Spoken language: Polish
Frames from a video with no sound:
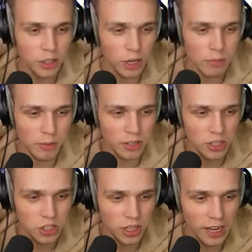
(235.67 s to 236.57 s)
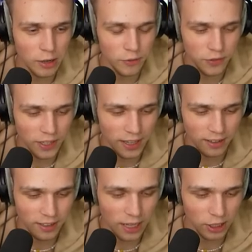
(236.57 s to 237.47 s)
to robią? Oni strzelają w
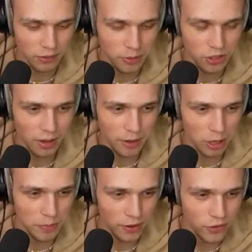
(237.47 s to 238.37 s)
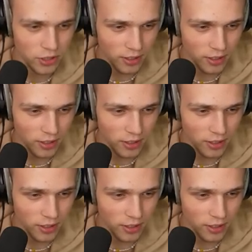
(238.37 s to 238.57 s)
ten. Ja to wymyśliłem jako pierwszy.